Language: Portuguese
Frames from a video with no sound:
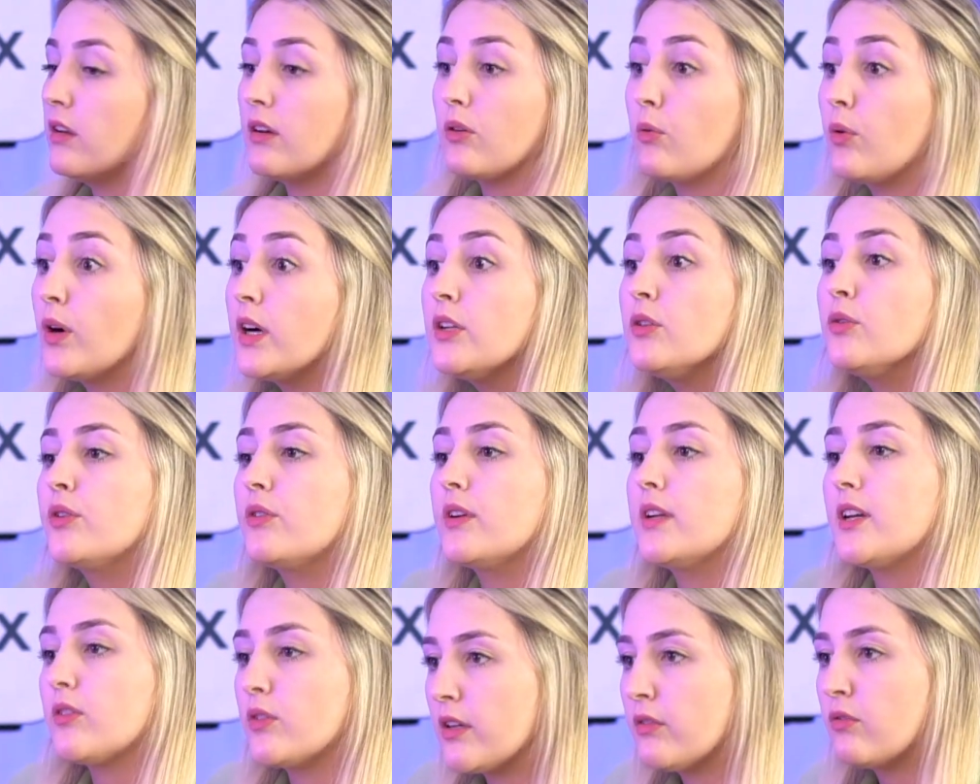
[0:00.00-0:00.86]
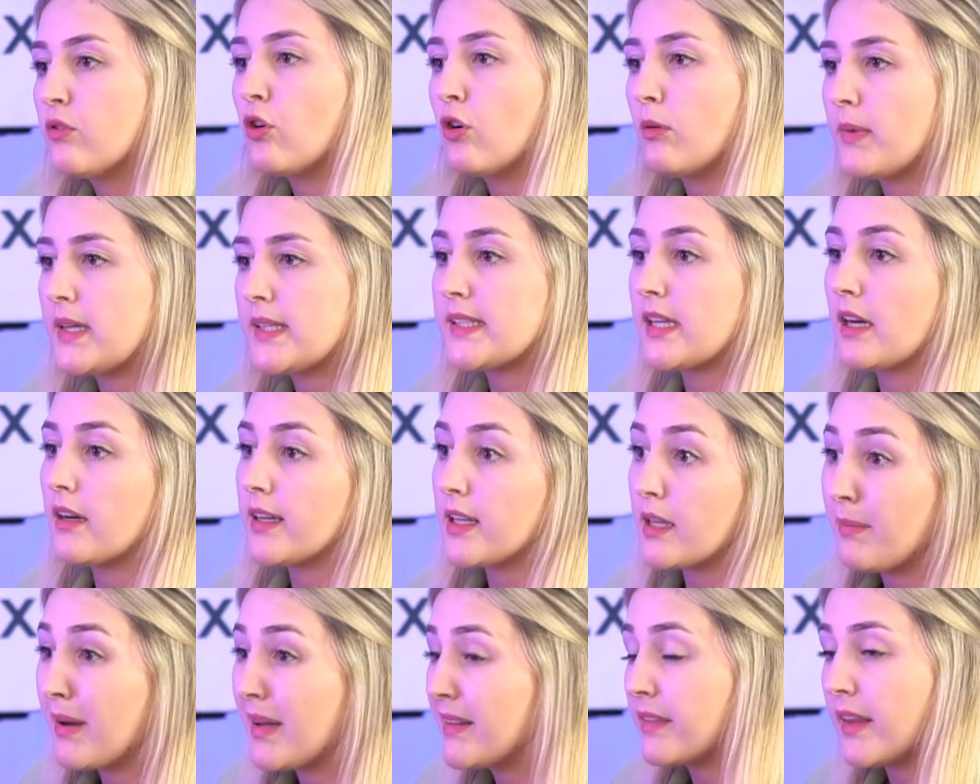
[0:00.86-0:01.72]
quando, que eu devo começar,
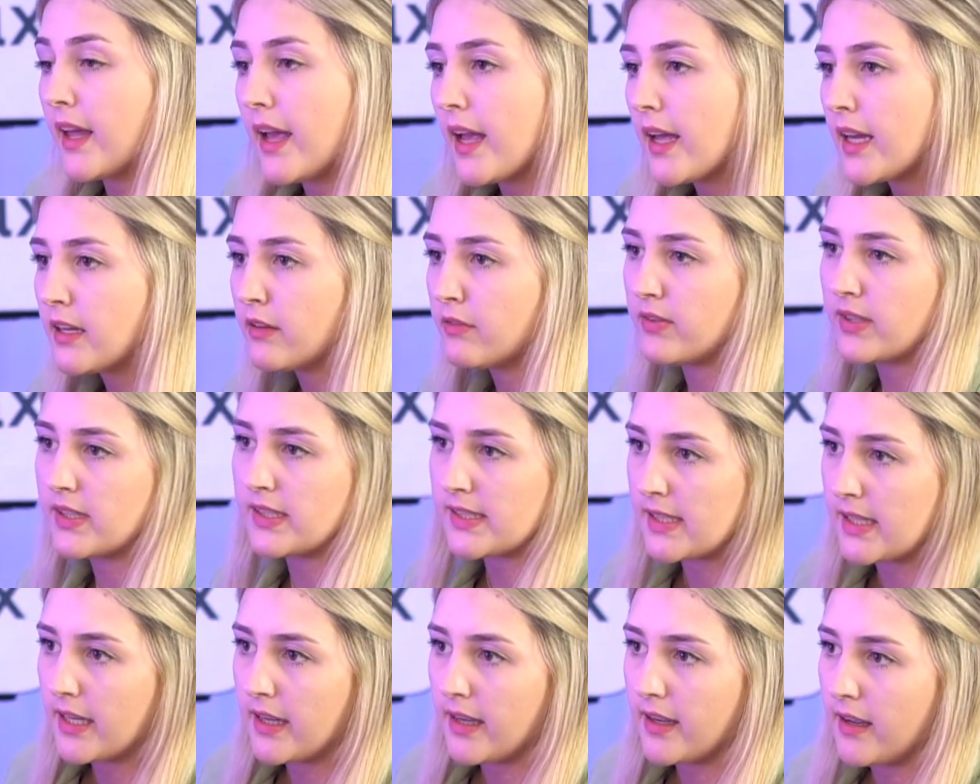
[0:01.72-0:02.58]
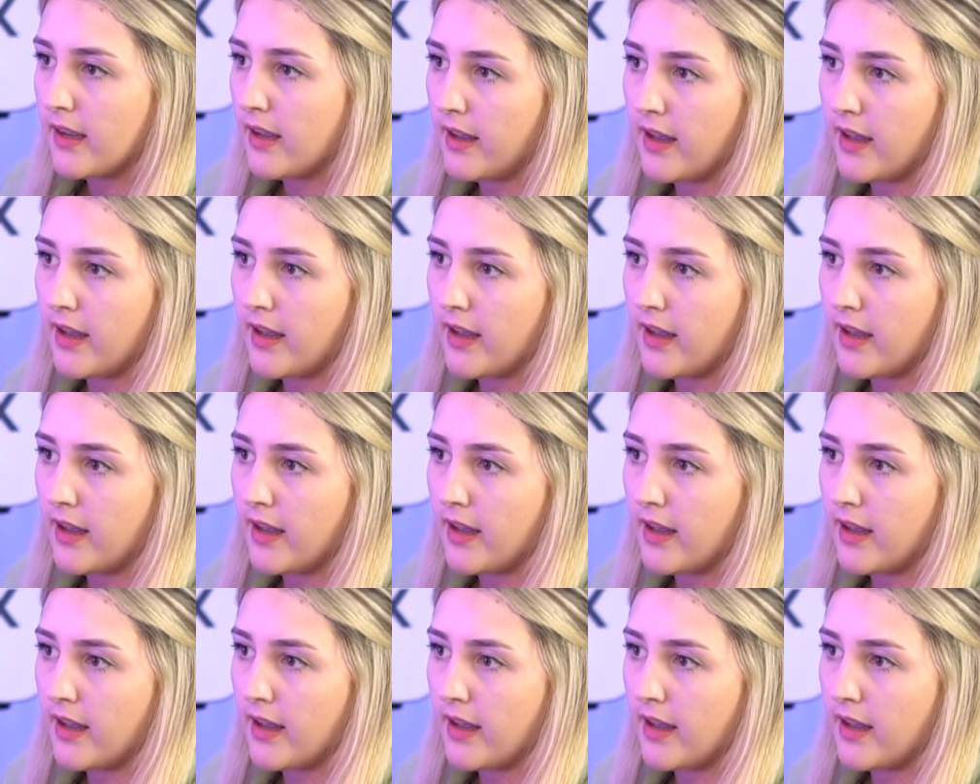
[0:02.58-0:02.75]
que matéria fazer.